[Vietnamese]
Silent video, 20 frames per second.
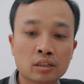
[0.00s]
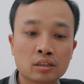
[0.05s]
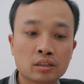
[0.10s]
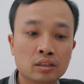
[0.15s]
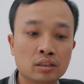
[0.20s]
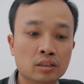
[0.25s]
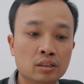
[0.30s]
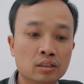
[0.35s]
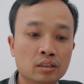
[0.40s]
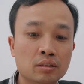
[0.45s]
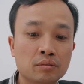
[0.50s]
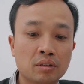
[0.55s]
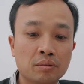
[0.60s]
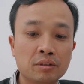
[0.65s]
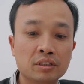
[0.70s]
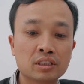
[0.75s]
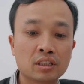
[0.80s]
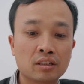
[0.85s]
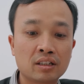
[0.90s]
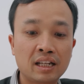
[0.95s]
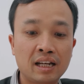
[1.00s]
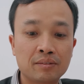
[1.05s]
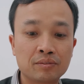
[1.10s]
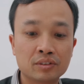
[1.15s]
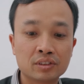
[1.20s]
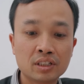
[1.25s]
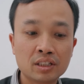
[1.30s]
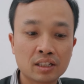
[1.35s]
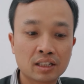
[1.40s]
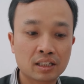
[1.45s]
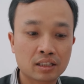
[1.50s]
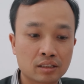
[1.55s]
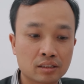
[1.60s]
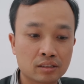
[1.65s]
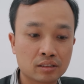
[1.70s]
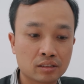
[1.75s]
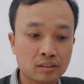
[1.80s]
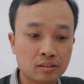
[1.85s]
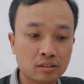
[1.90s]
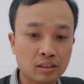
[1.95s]
thì nhưng mà bây giờ nó làm nó rất là
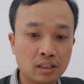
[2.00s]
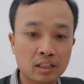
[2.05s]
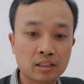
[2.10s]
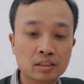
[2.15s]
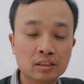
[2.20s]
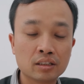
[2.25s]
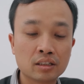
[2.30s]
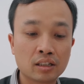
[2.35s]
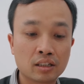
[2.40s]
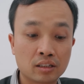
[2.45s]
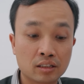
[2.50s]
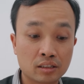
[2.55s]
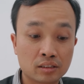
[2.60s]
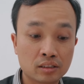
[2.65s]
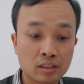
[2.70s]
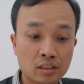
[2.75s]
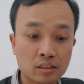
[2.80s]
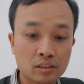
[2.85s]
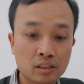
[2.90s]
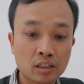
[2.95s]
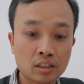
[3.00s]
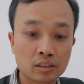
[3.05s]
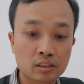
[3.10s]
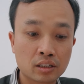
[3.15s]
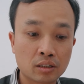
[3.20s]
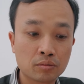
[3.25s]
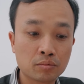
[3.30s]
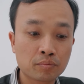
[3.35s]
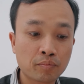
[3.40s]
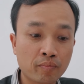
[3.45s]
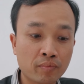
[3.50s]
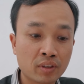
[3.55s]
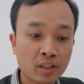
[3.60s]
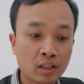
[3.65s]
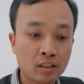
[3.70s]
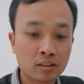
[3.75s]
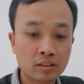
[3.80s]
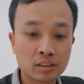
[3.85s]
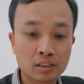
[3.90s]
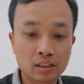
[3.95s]
nó gần như là gần rất rất là giống
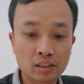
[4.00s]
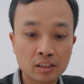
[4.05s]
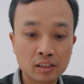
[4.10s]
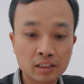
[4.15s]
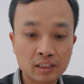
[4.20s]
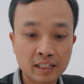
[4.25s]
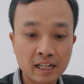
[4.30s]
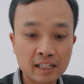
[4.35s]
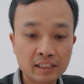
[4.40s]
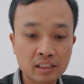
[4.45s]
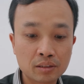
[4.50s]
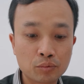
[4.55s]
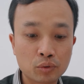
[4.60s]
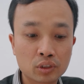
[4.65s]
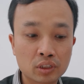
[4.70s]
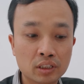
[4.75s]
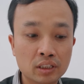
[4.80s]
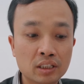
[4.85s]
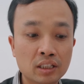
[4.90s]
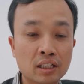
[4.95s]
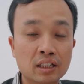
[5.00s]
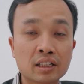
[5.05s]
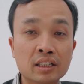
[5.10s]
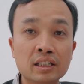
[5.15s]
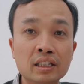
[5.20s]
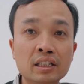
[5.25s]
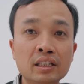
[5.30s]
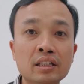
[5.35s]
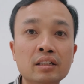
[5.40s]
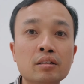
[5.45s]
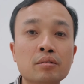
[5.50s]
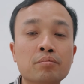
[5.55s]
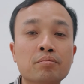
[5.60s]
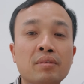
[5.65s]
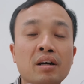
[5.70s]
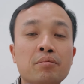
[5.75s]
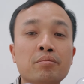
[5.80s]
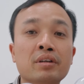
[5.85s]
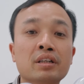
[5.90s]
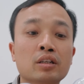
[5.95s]
nó chỉ hơi khác nhau một tí là khi ấy,
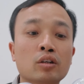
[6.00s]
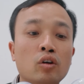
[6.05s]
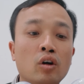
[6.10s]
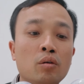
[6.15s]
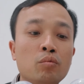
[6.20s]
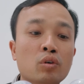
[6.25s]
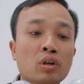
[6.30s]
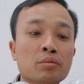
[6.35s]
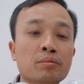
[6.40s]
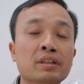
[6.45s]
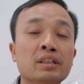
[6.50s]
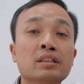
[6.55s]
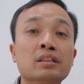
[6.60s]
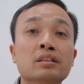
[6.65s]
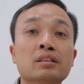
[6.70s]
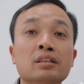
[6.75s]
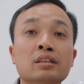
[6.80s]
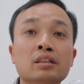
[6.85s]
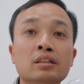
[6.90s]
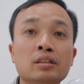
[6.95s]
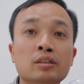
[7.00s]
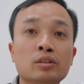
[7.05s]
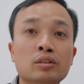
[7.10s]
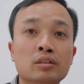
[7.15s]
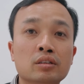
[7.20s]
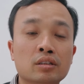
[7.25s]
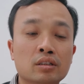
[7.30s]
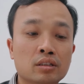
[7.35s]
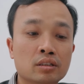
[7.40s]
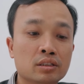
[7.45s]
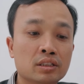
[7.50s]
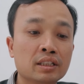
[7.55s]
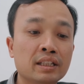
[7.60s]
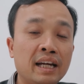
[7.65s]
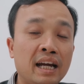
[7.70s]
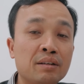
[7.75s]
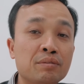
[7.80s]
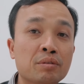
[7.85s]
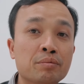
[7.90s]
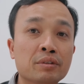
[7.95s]
mà mình có một cái bình uh, chính
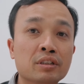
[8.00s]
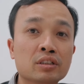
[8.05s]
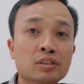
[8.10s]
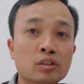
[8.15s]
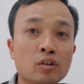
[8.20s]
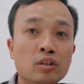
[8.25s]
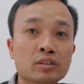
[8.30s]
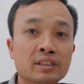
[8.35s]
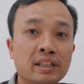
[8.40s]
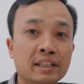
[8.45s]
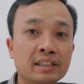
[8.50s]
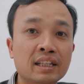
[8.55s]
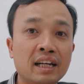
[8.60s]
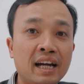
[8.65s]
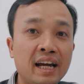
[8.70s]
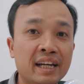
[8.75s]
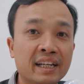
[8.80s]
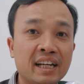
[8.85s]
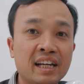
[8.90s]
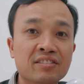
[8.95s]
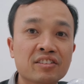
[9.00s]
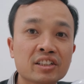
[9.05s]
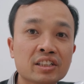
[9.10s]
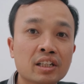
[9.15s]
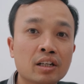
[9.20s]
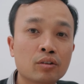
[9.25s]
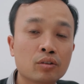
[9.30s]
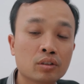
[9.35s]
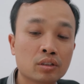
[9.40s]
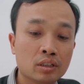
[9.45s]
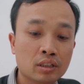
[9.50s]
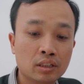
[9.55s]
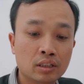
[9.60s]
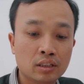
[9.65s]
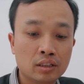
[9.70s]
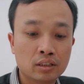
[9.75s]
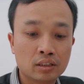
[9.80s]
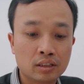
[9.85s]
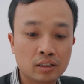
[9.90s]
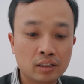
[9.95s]
hãng mà mình so sánh hai cái với nhau ấy,
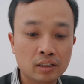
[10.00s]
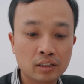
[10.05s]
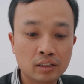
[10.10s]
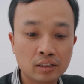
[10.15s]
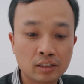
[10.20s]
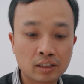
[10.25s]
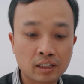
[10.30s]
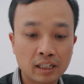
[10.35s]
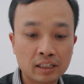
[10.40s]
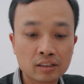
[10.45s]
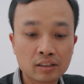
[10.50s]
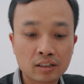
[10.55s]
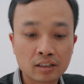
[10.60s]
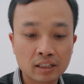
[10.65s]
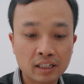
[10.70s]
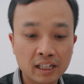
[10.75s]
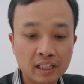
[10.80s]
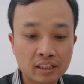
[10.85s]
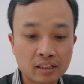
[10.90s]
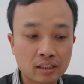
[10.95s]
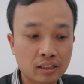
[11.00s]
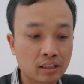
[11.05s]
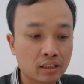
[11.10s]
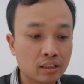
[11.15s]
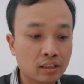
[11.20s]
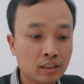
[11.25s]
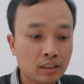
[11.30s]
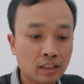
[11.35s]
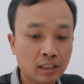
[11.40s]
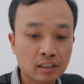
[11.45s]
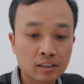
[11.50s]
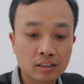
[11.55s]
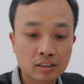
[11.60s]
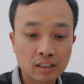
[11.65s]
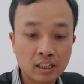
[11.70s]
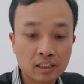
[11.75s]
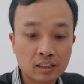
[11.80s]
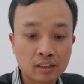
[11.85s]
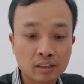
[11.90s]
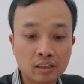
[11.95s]
thì cái đường nét này cái đường
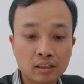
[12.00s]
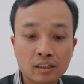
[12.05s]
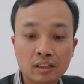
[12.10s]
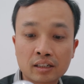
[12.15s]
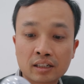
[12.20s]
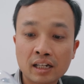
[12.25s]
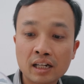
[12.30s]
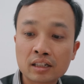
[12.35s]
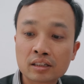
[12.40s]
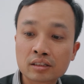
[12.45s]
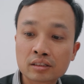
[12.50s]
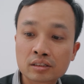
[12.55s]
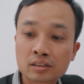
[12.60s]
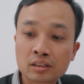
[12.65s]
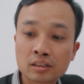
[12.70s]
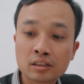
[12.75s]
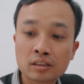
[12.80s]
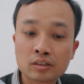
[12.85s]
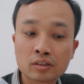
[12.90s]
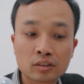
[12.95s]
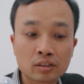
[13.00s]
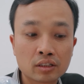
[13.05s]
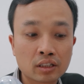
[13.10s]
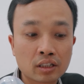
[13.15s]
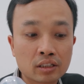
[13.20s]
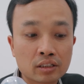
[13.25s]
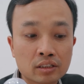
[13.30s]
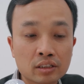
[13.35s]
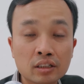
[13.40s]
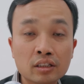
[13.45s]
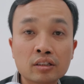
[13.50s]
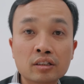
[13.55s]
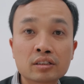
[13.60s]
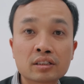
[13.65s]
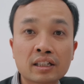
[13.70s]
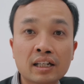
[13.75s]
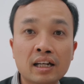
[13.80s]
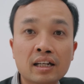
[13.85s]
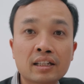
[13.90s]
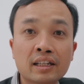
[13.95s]
nét cái khắc chữ rồi thì cái chữ nó
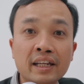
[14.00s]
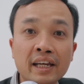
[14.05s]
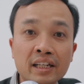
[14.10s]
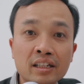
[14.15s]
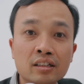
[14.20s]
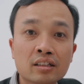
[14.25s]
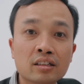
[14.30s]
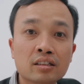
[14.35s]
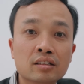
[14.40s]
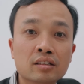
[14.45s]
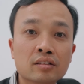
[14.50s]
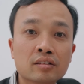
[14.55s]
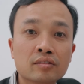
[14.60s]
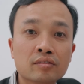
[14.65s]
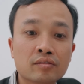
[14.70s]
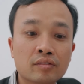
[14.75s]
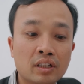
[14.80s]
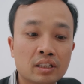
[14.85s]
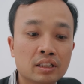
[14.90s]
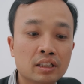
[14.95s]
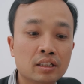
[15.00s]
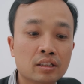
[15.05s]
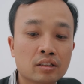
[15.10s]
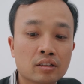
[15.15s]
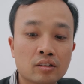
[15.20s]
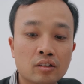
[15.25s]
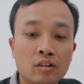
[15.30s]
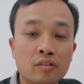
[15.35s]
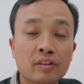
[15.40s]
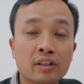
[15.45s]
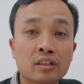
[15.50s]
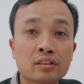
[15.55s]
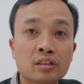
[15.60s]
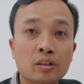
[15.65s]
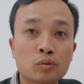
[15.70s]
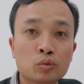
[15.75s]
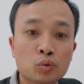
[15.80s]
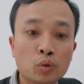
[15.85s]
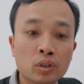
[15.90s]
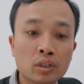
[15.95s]
sẽ nét hơn và nhìn nó phải nó
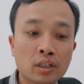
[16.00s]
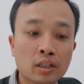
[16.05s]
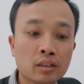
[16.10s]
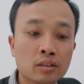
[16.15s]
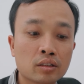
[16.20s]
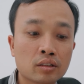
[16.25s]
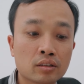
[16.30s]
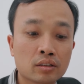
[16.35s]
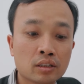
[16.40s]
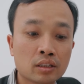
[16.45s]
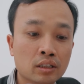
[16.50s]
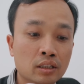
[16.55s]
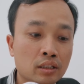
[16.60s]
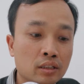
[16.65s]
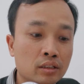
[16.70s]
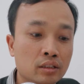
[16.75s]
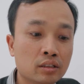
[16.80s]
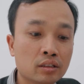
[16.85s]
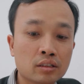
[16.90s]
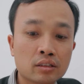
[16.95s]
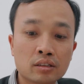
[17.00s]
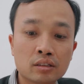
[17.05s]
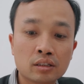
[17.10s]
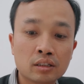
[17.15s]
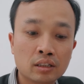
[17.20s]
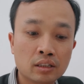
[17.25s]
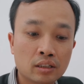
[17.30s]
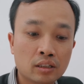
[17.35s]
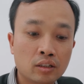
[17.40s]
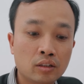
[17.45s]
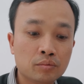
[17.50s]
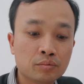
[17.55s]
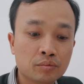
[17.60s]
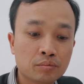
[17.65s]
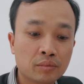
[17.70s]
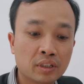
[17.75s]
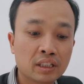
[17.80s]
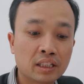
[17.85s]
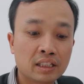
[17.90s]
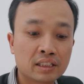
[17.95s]
trau chuốt hơn thôi chứ
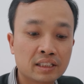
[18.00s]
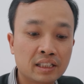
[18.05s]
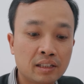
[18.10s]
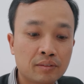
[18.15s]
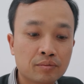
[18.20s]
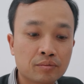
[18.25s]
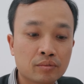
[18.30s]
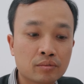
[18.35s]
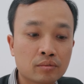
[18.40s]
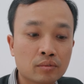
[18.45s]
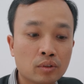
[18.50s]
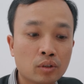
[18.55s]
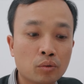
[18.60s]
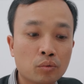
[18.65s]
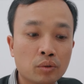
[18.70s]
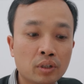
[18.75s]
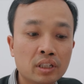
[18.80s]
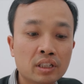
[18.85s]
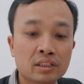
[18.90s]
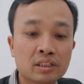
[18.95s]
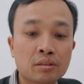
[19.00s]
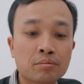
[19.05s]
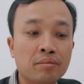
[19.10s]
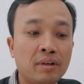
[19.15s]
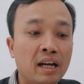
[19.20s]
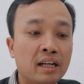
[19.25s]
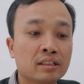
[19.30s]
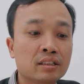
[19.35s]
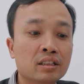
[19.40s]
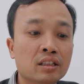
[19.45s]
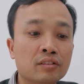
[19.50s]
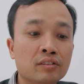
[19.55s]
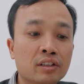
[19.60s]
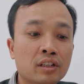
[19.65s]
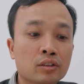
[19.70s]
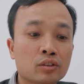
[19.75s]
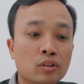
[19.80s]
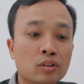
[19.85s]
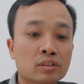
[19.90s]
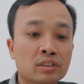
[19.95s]
hôm mình đã xem lục hết ở trên mạng những cái
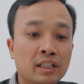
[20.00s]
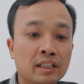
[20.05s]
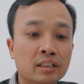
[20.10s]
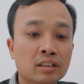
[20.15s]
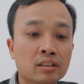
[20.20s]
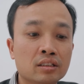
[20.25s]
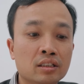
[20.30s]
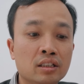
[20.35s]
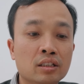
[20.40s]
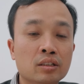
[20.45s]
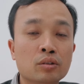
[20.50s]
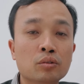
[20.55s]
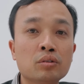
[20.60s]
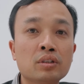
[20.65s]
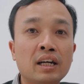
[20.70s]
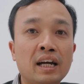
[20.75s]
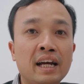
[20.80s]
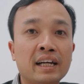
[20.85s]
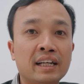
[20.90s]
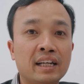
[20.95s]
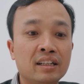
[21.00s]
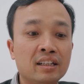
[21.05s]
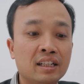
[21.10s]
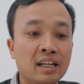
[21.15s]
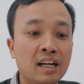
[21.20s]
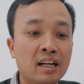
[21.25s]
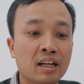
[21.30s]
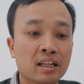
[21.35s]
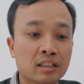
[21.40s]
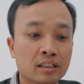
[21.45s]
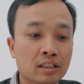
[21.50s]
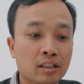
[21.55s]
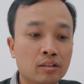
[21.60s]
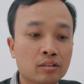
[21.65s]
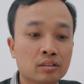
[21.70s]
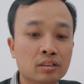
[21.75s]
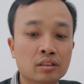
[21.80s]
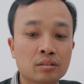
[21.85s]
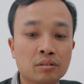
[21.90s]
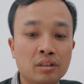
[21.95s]
video so sánh thì nhìn đúng là hai cái nó khác hẳn
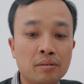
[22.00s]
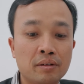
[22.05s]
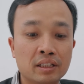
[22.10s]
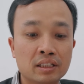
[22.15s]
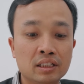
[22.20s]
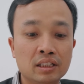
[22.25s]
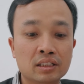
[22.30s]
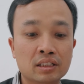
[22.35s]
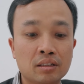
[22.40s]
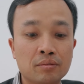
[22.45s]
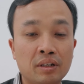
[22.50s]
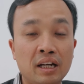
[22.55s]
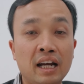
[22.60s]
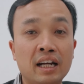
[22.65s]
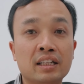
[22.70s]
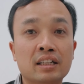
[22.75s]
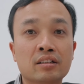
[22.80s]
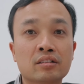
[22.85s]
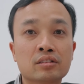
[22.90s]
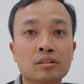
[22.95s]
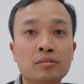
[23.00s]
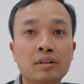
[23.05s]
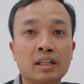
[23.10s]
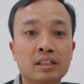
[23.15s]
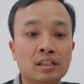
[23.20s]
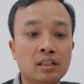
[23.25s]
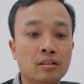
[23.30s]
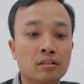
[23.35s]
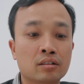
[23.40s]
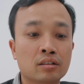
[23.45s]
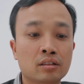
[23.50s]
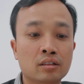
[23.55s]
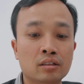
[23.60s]
nhau nhưng các bạn nhìn xem hai cái này nó giống hệt nhau